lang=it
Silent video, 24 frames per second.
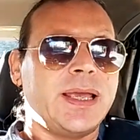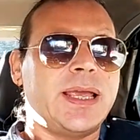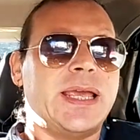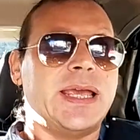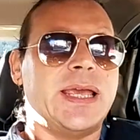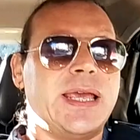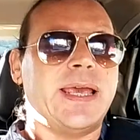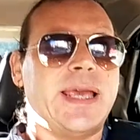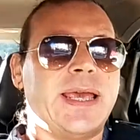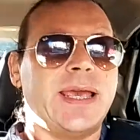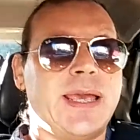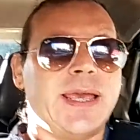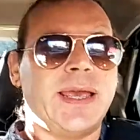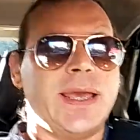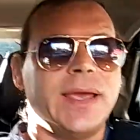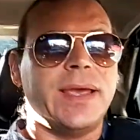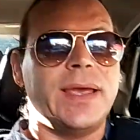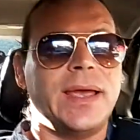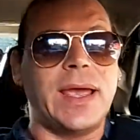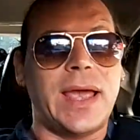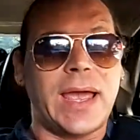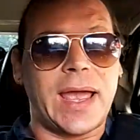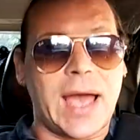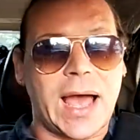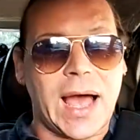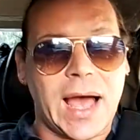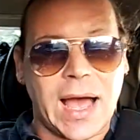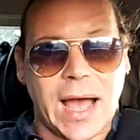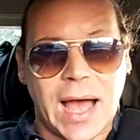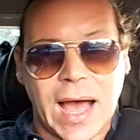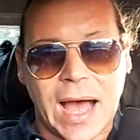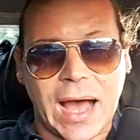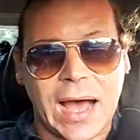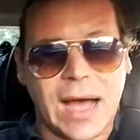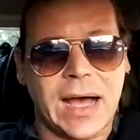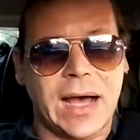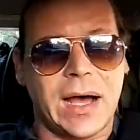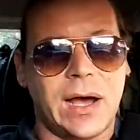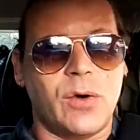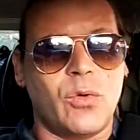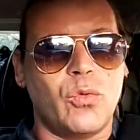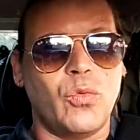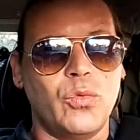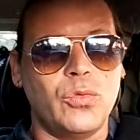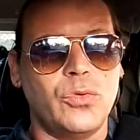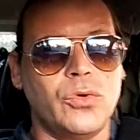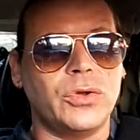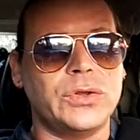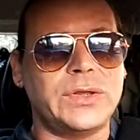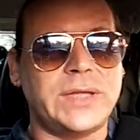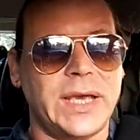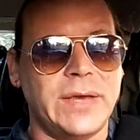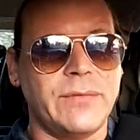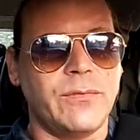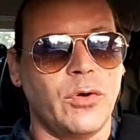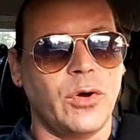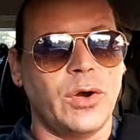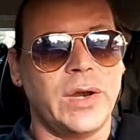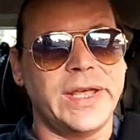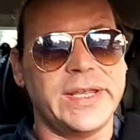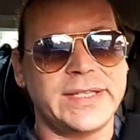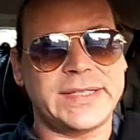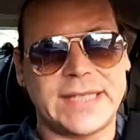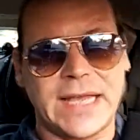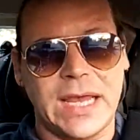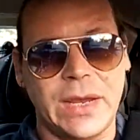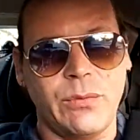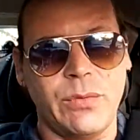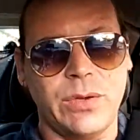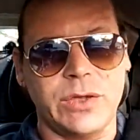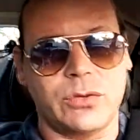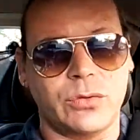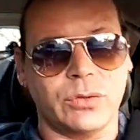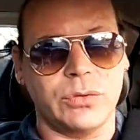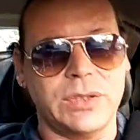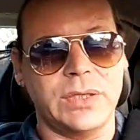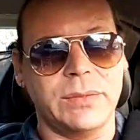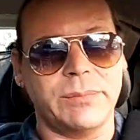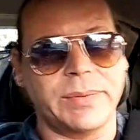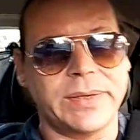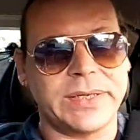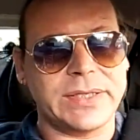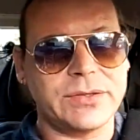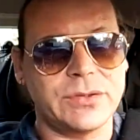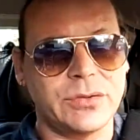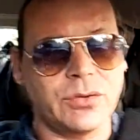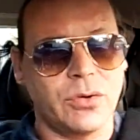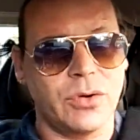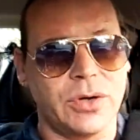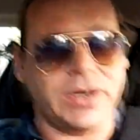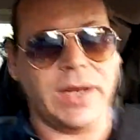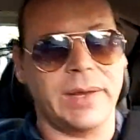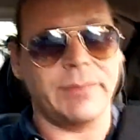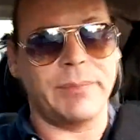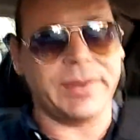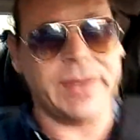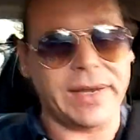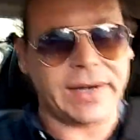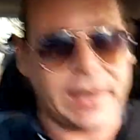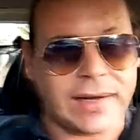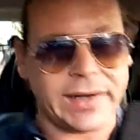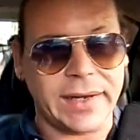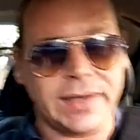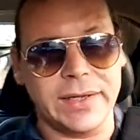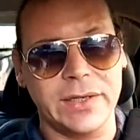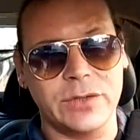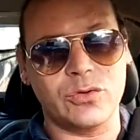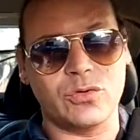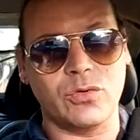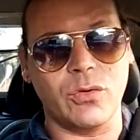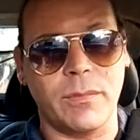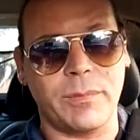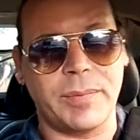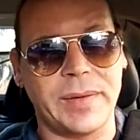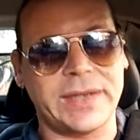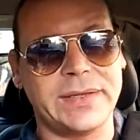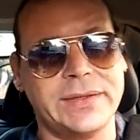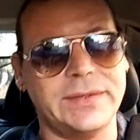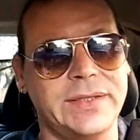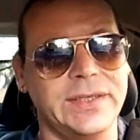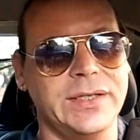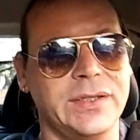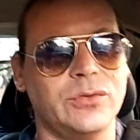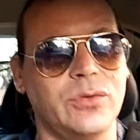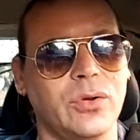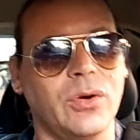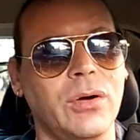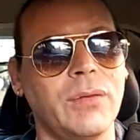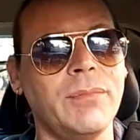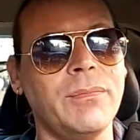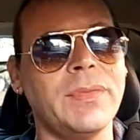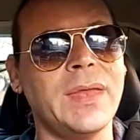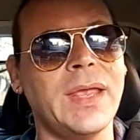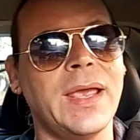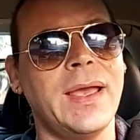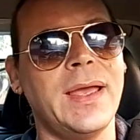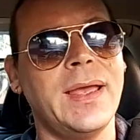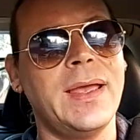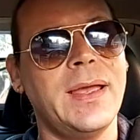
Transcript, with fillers: che ha un notevole seguito di persone per il suo partito